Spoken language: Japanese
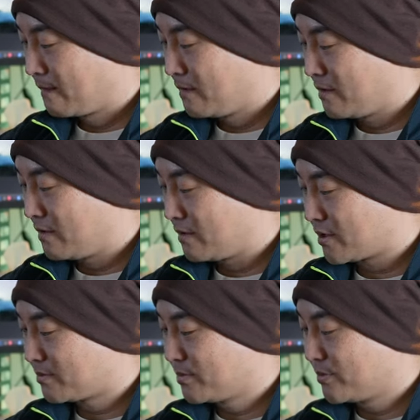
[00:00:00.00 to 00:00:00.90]
えー、
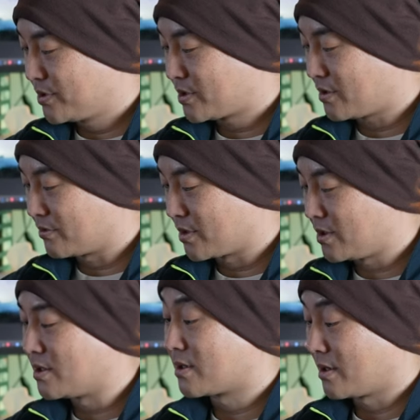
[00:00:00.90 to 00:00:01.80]
サブモニターの
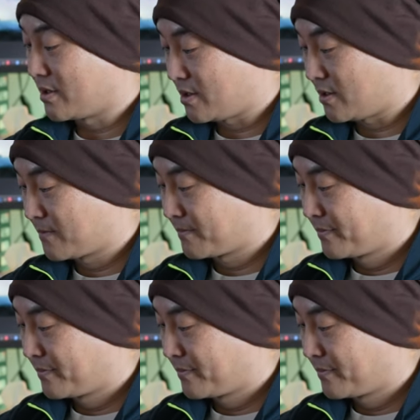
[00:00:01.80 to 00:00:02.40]
切り替え、